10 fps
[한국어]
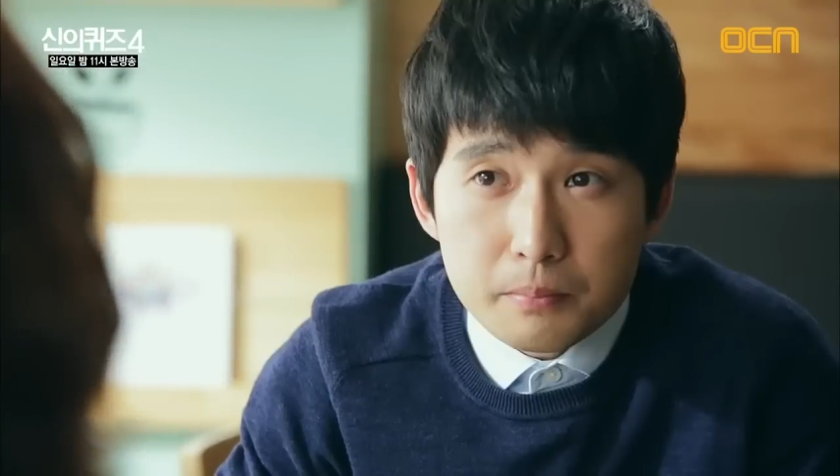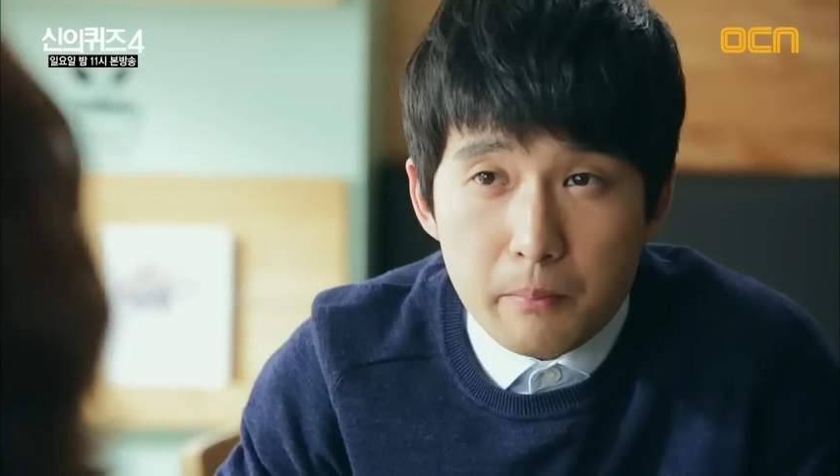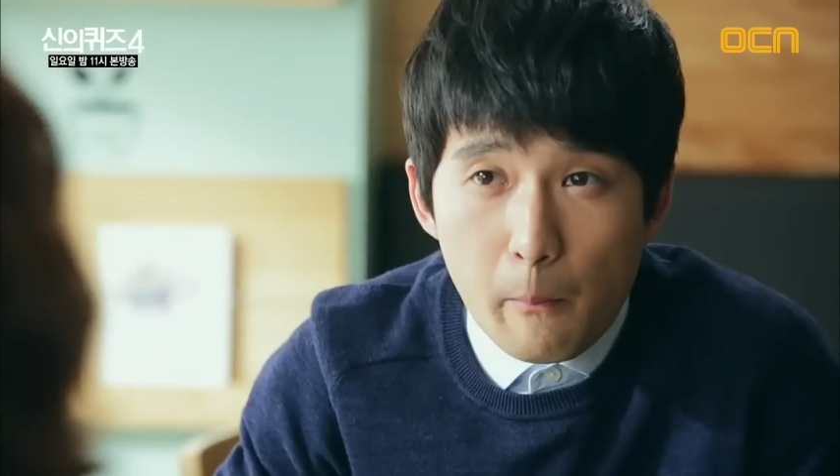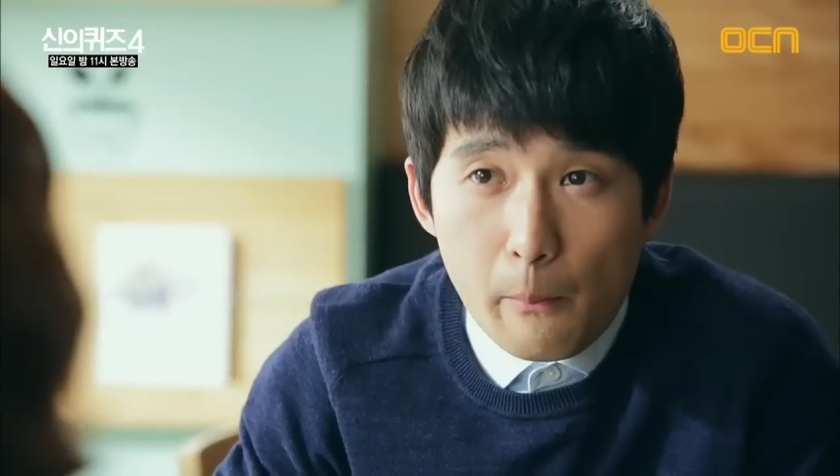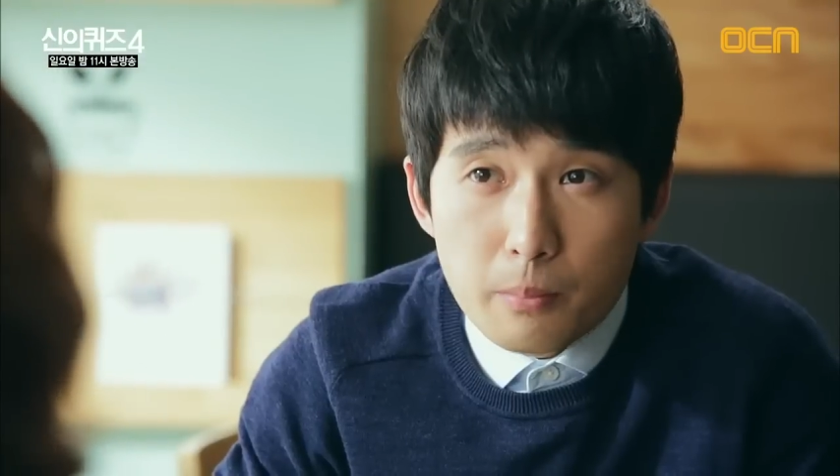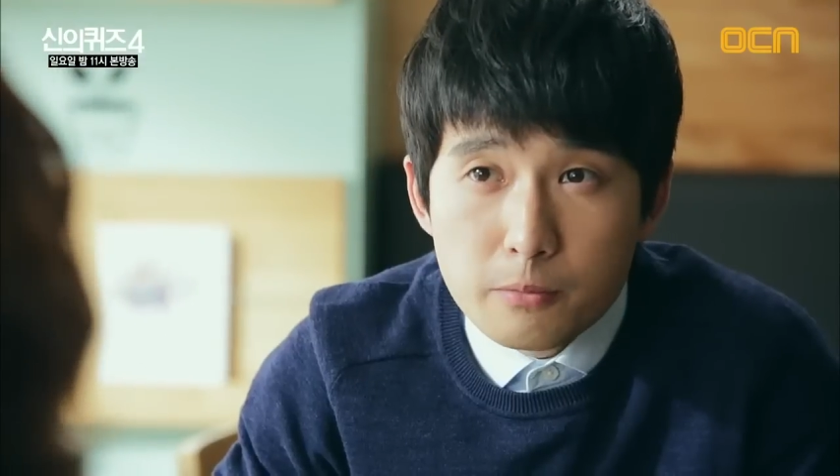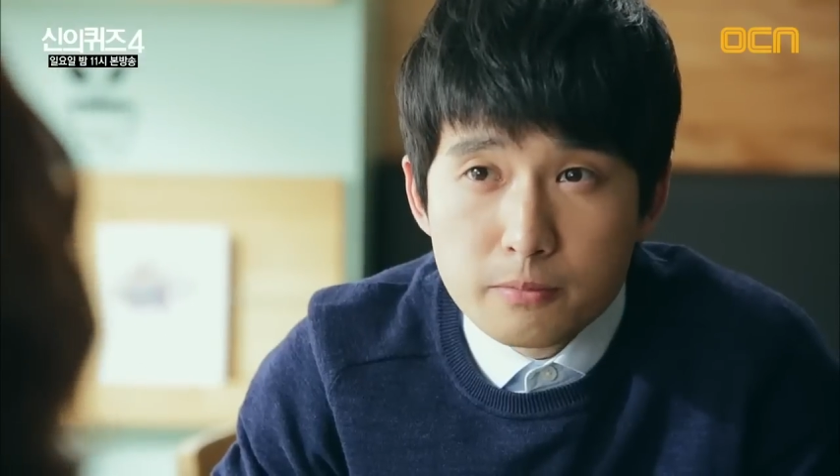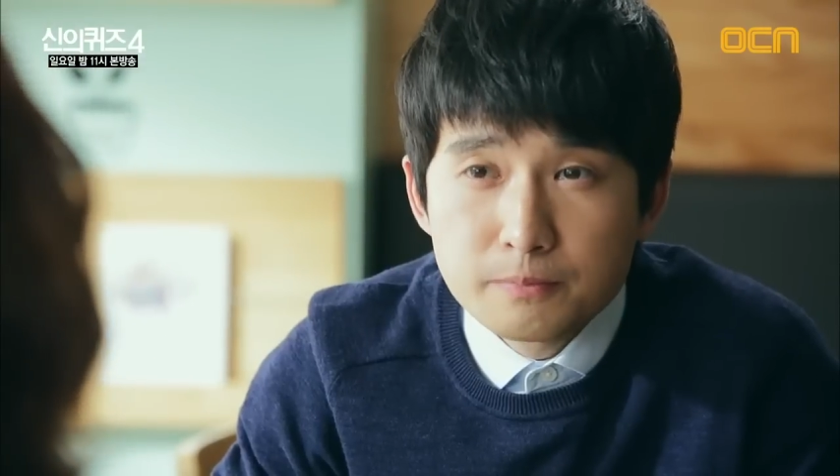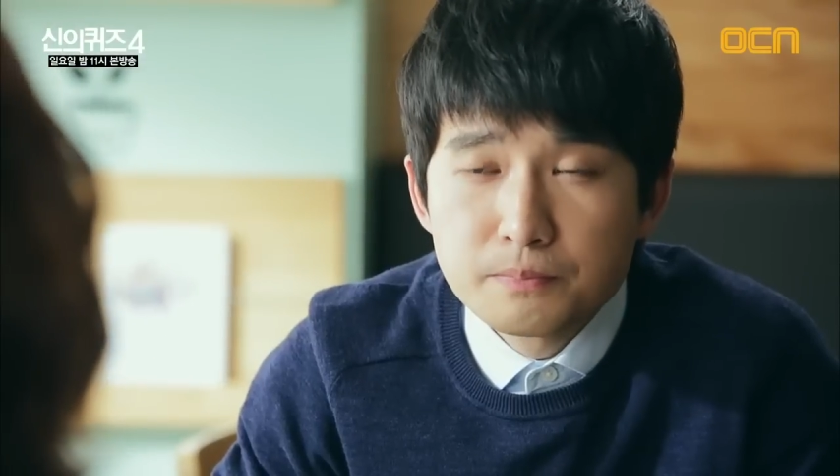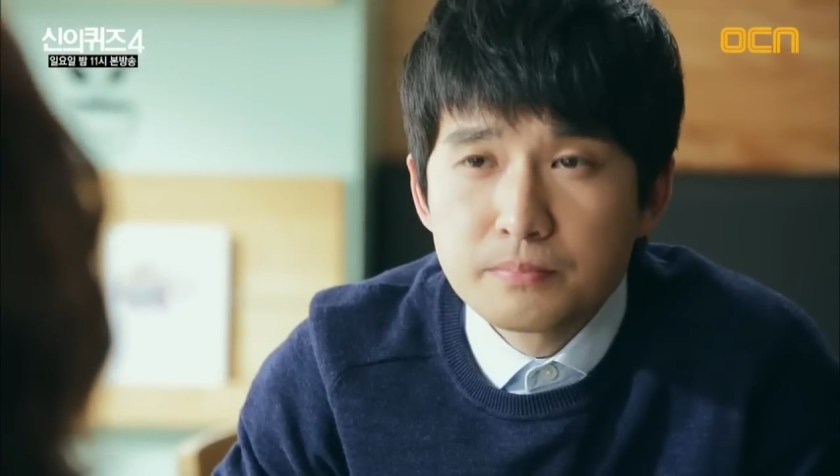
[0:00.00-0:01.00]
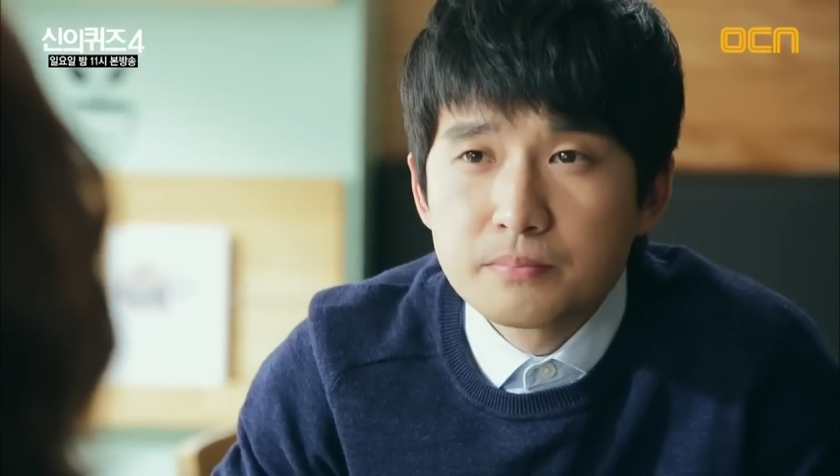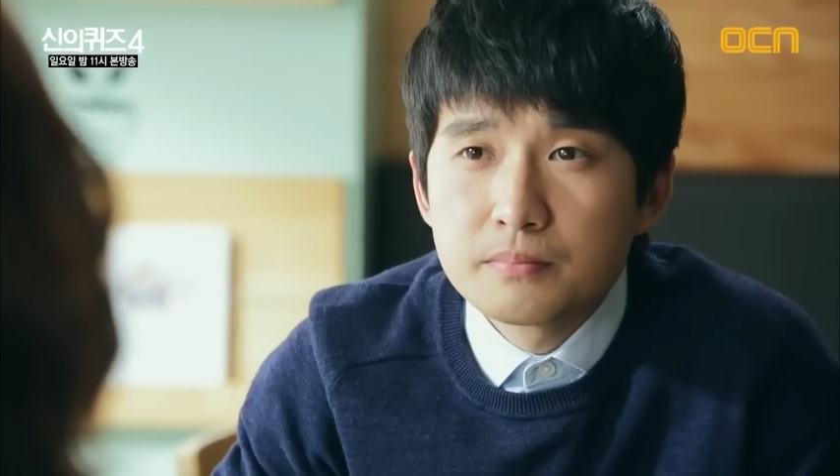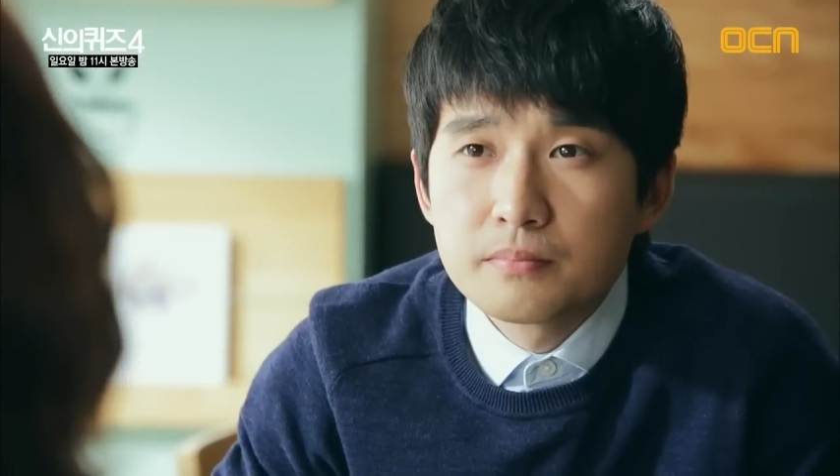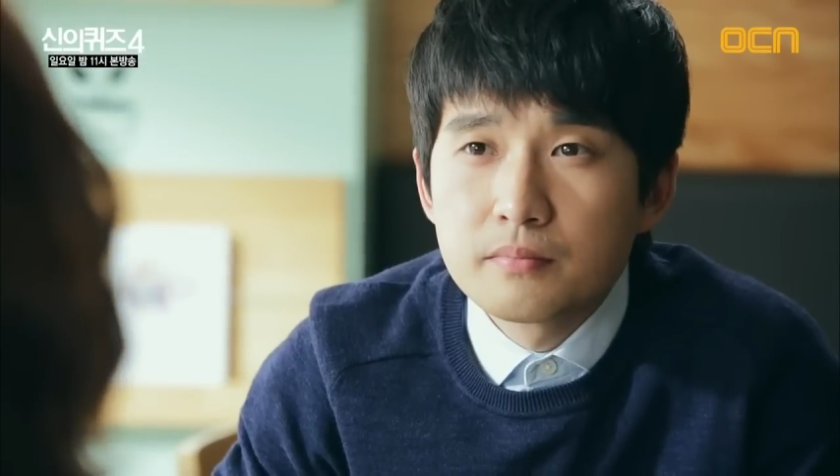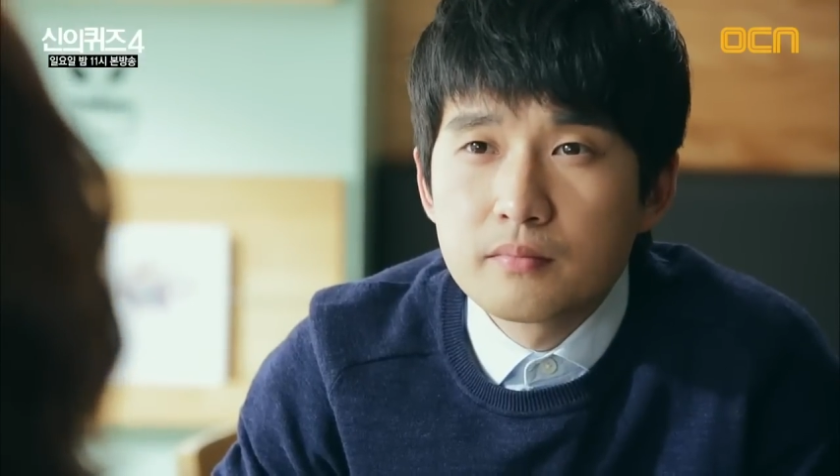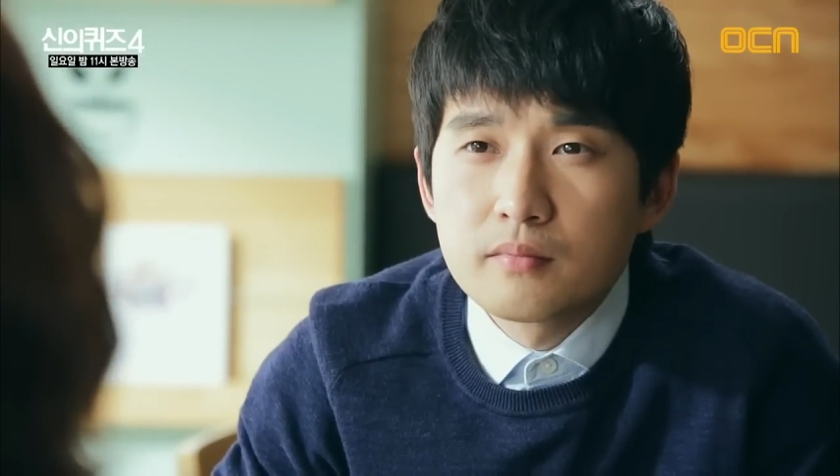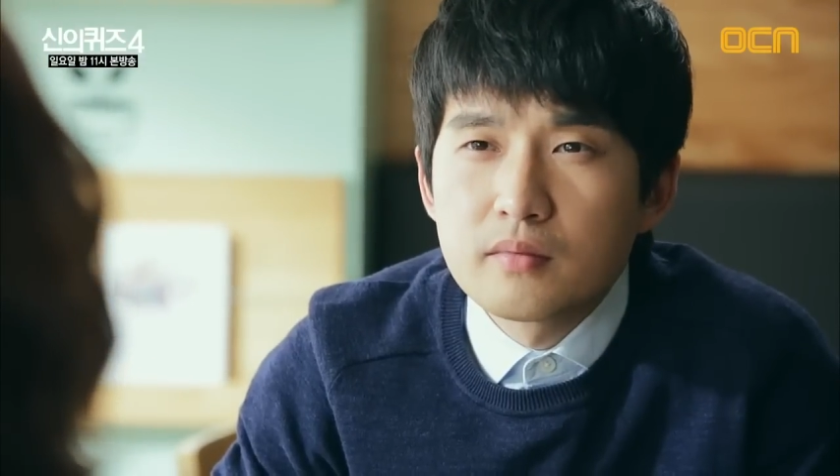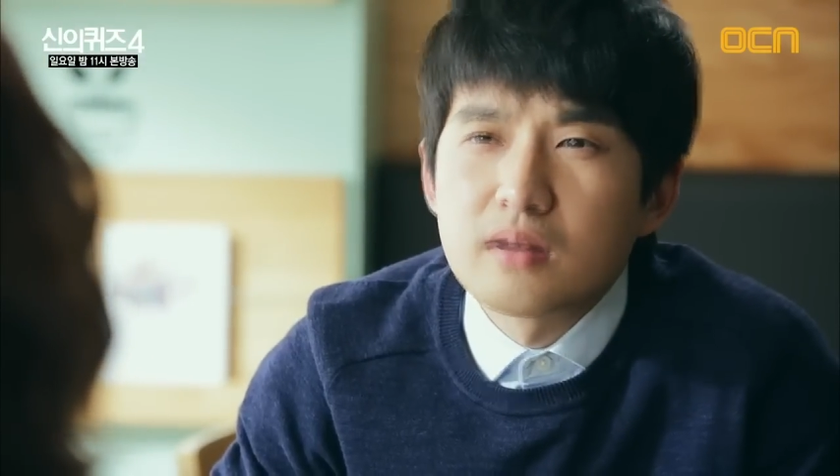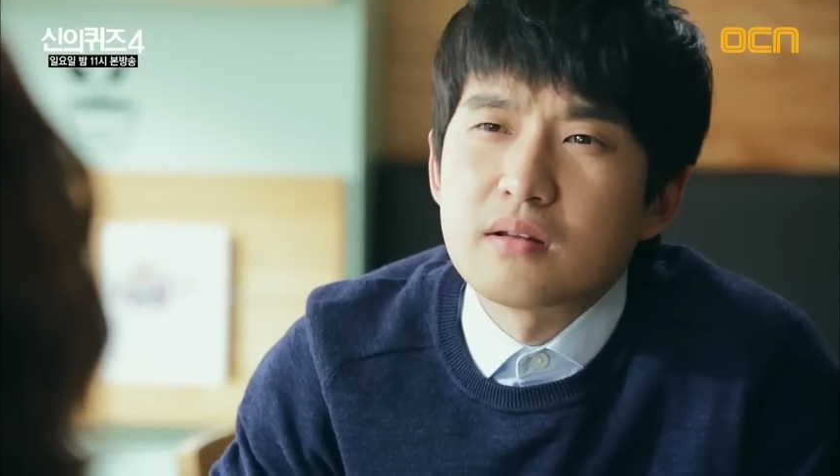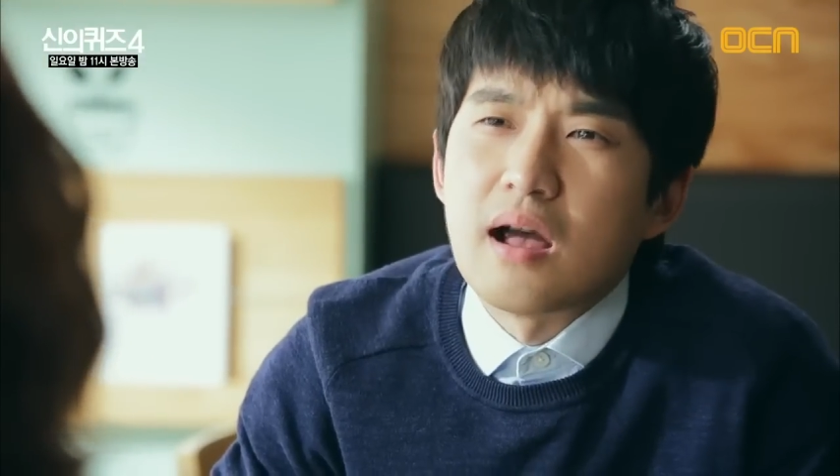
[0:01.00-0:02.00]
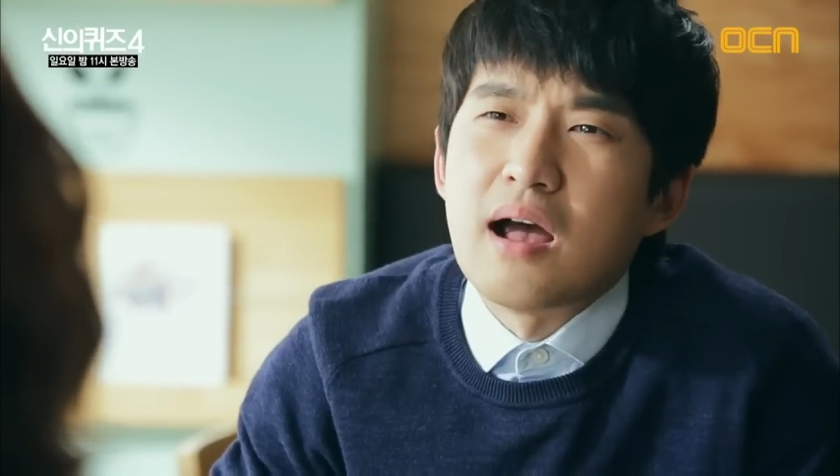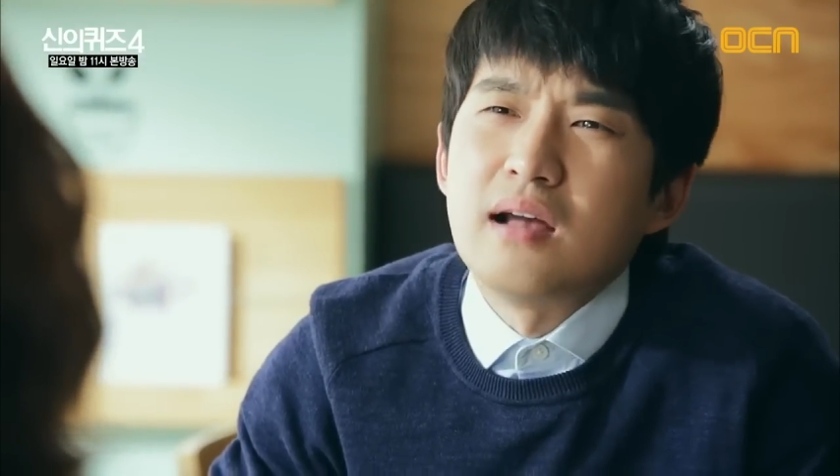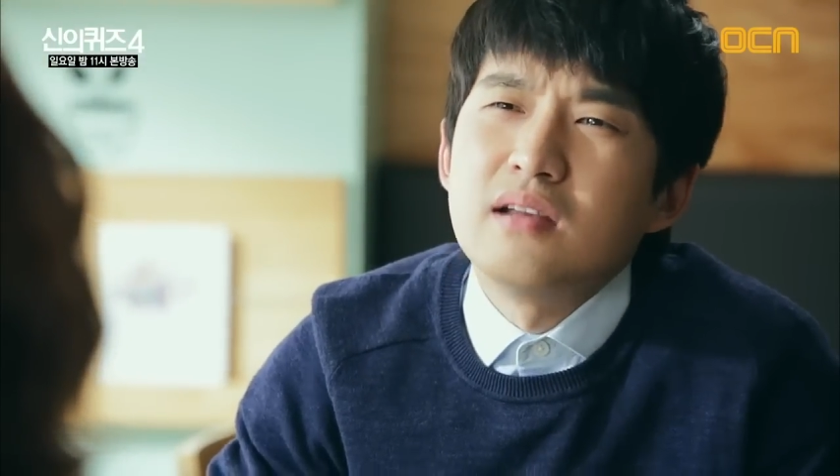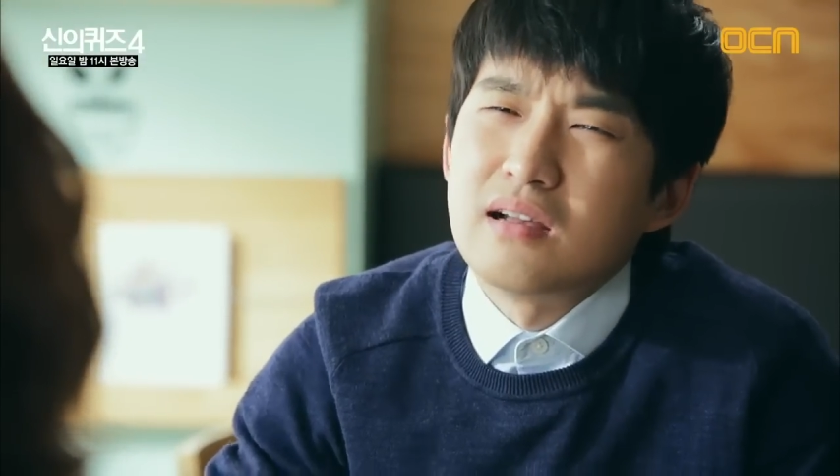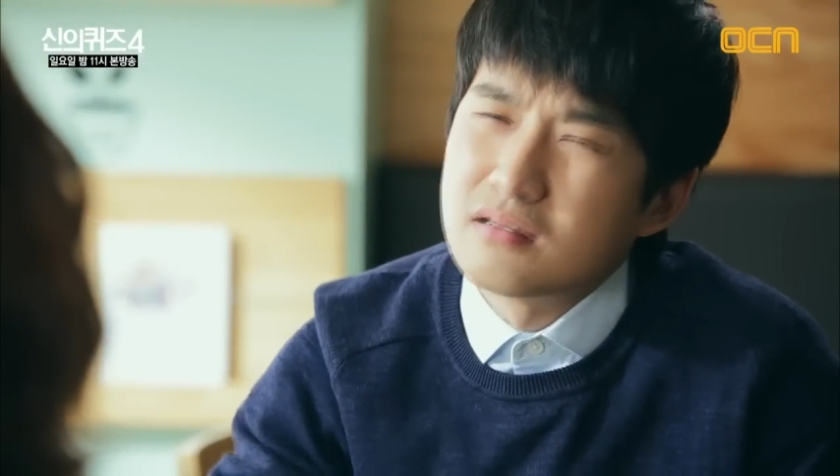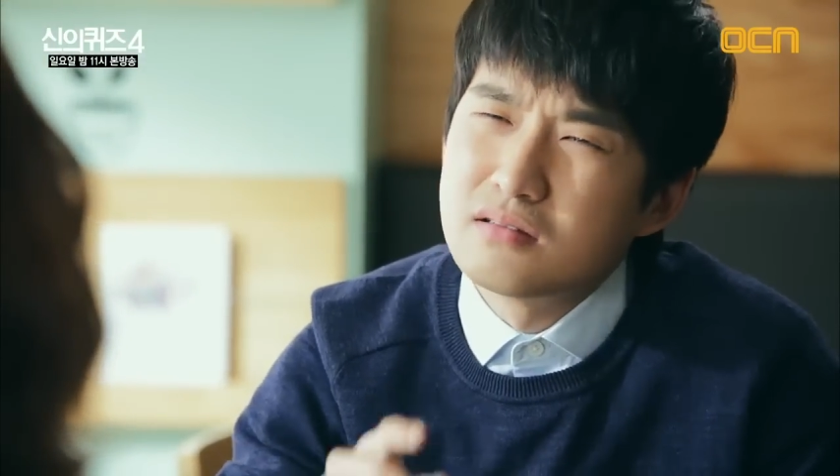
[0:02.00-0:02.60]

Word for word: 수업 날 빠져 있었잖아요. 아니 아니